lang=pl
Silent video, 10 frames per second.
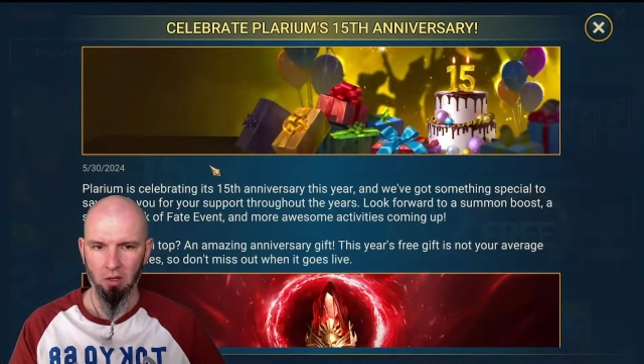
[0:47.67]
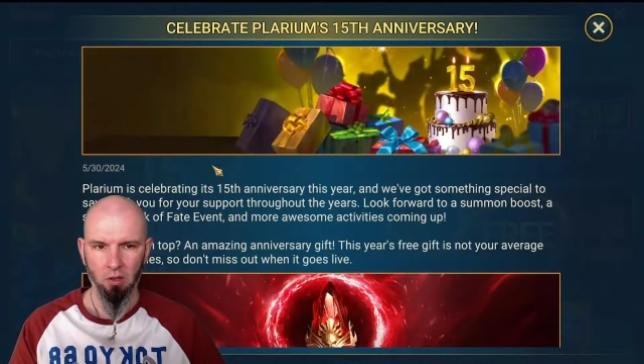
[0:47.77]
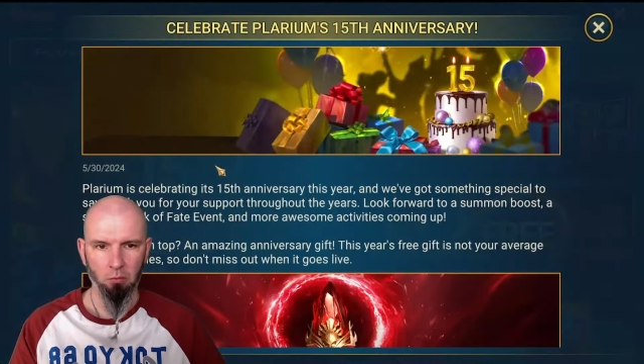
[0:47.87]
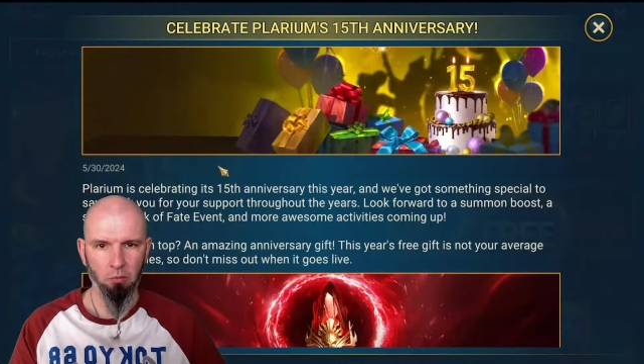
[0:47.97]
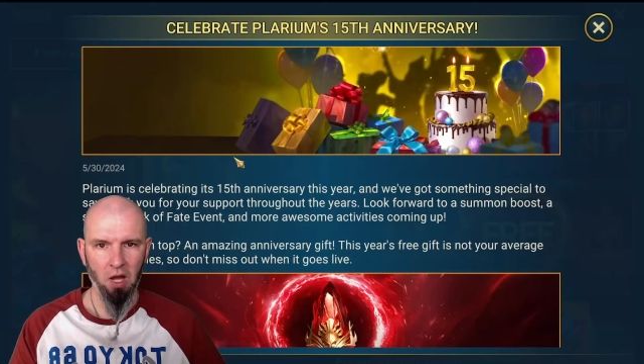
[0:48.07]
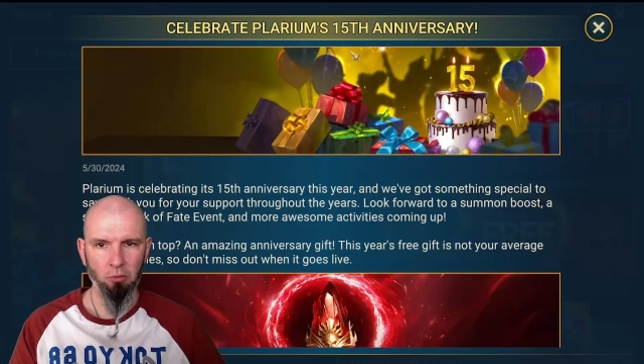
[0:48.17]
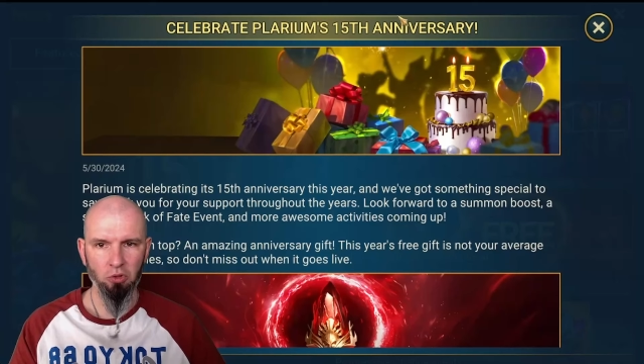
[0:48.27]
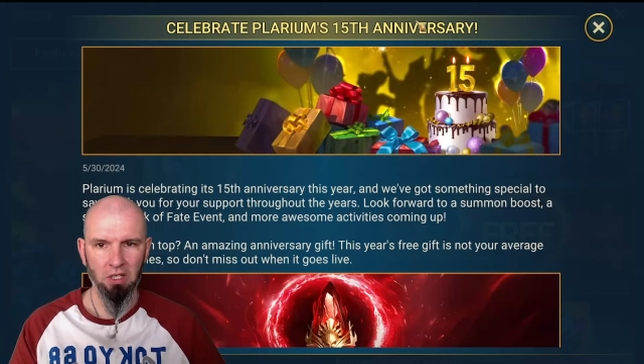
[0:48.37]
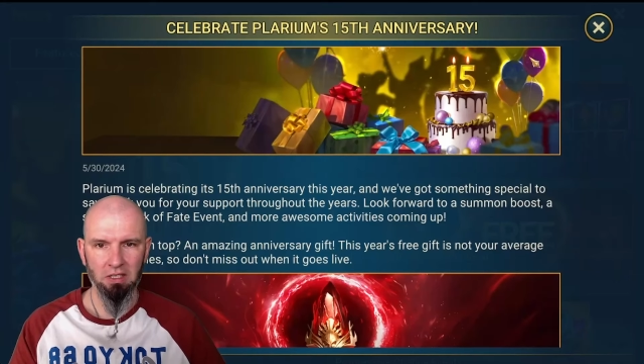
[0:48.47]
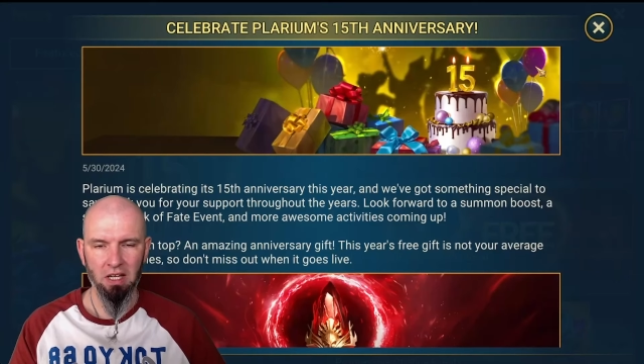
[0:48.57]
mamy
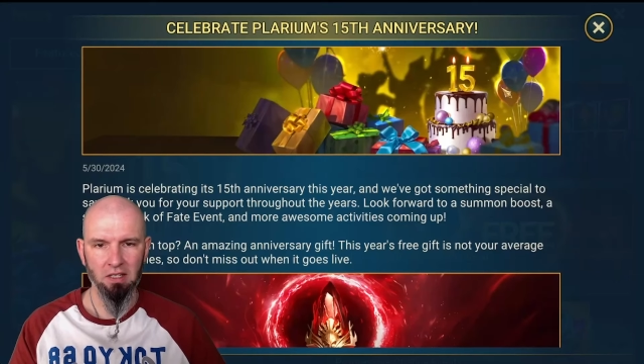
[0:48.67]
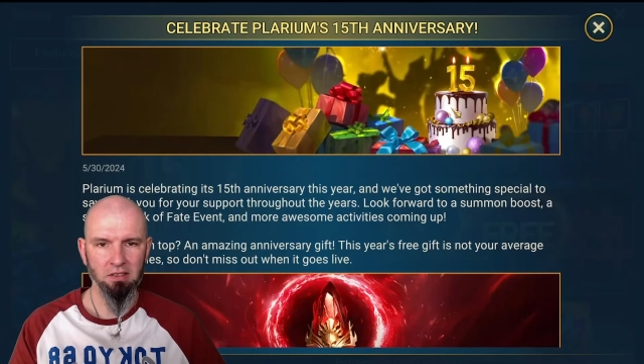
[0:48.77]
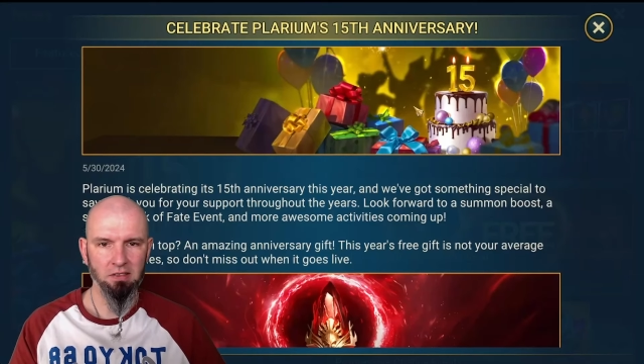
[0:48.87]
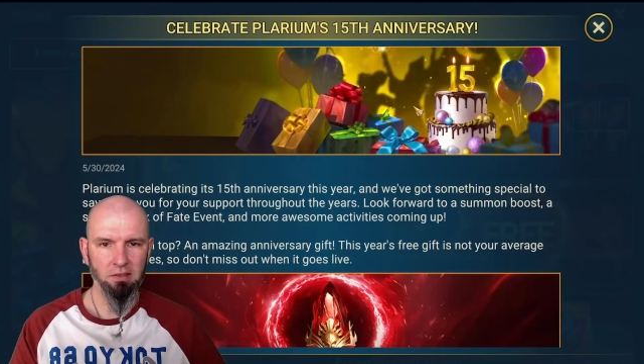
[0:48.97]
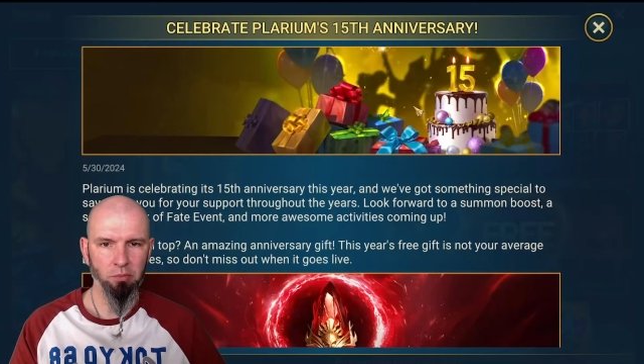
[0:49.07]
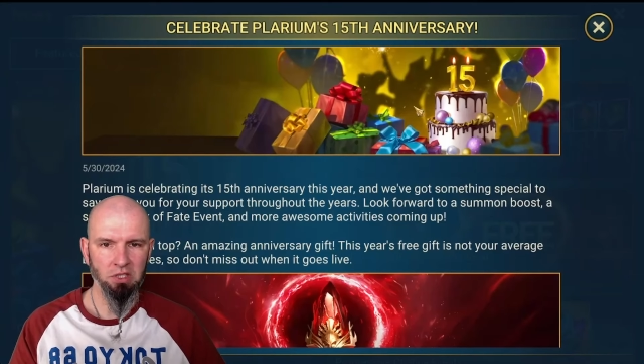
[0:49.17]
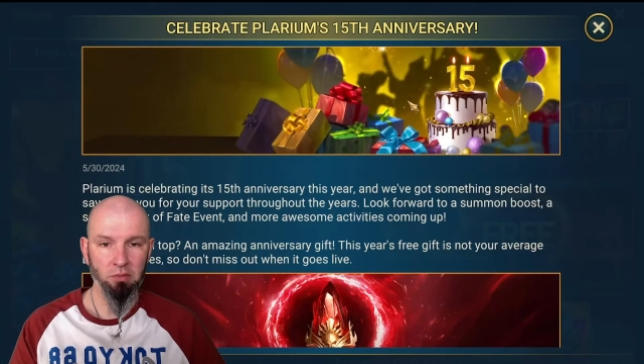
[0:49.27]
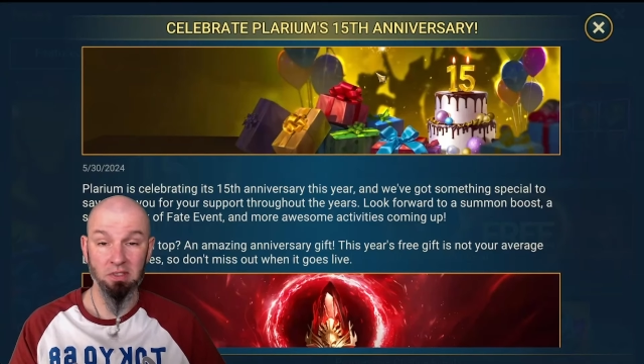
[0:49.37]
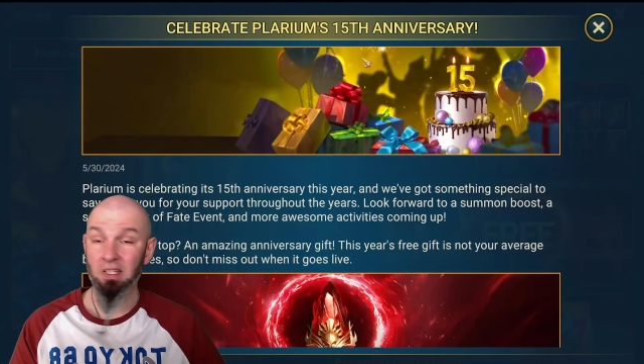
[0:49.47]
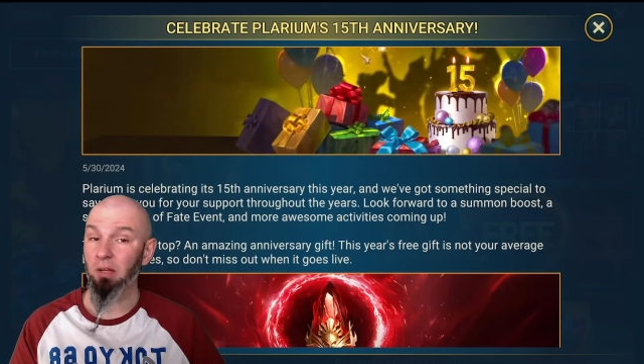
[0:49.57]
tutaj tak, będziemy
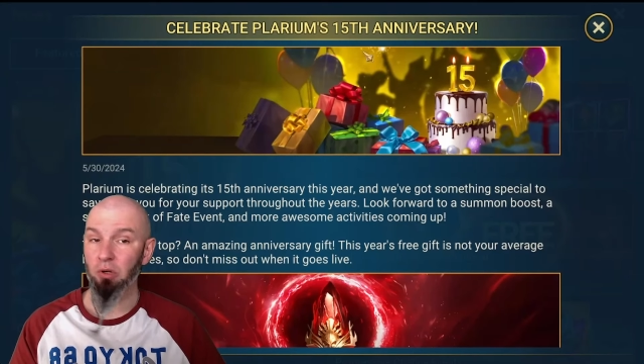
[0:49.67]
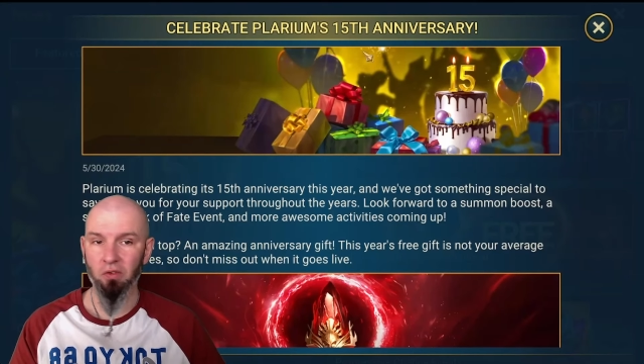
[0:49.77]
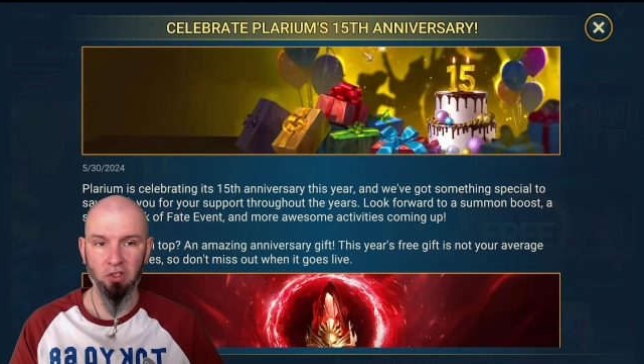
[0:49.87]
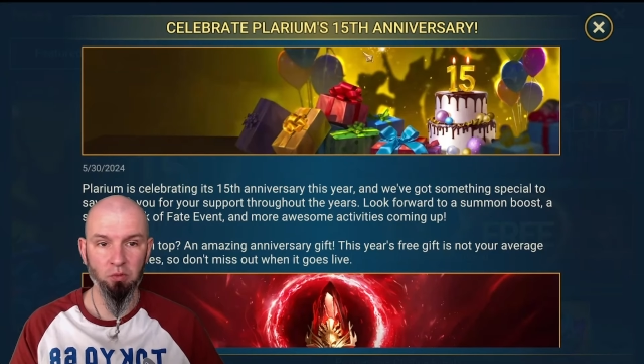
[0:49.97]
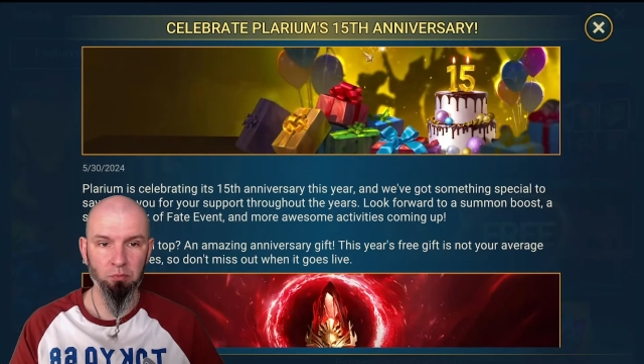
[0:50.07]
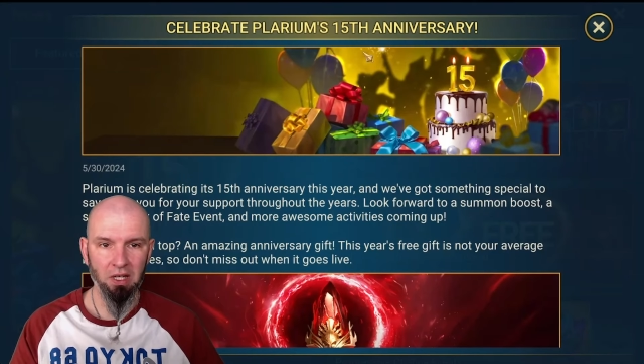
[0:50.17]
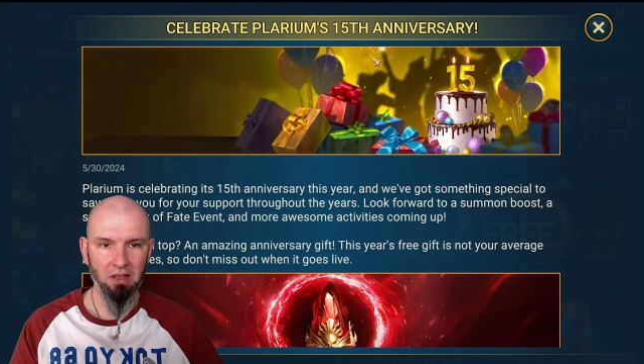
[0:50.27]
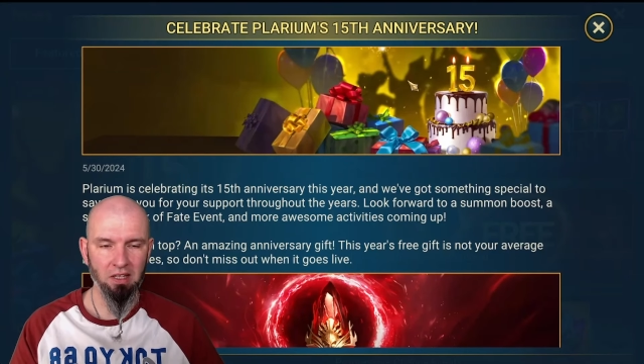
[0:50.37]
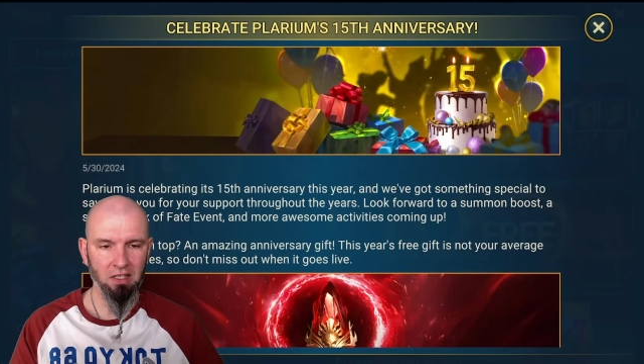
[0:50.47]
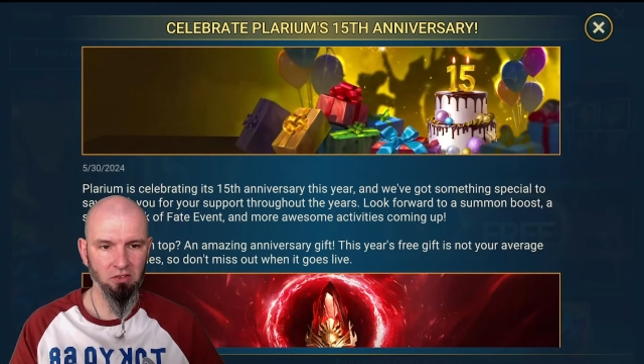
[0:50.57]
celebrować
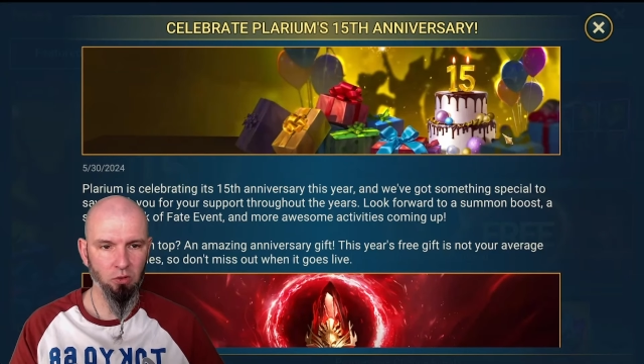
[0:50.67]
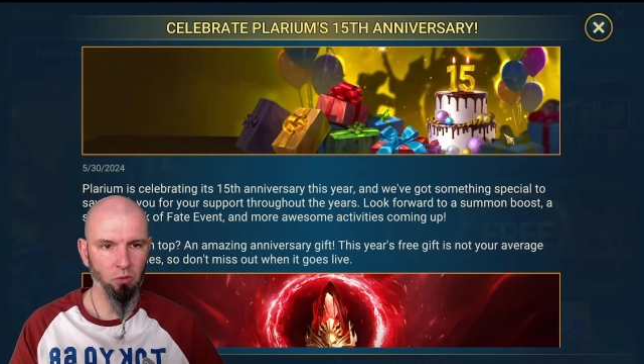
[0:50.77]
15.